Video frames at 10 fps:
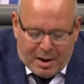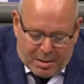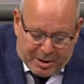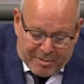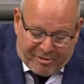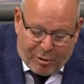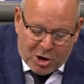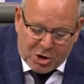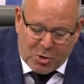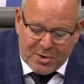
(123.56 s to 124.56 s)
Mit dem
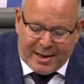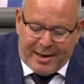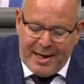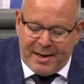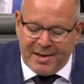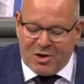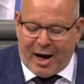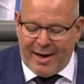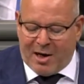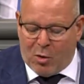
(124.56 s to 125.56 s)
Vorstoß der Linken zur
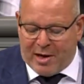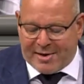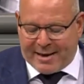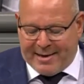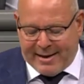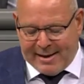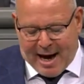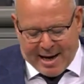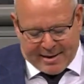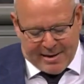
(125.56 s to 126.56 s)
Änderung des Artikel
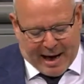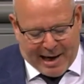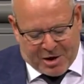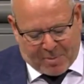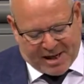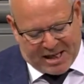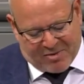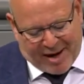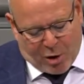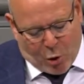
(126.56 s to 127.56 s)
38 Absatz
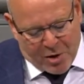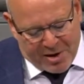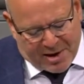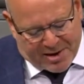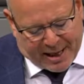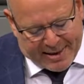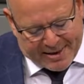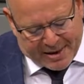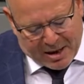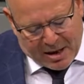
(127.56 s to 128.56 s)
2
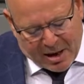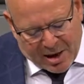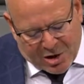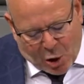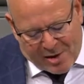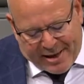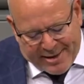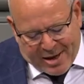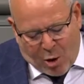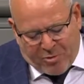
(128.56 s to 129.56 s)
Grundgesetz soll
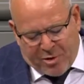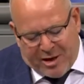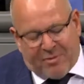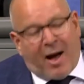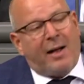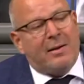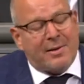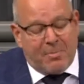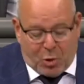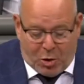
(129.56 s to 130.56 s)
dies auch für die Wahlen
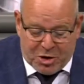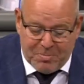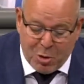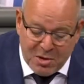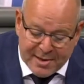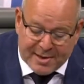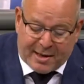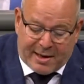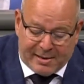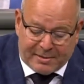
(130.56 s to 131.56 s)
zum Deutschen Bundestag
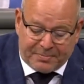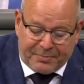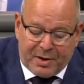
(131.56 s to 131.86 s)
gelten.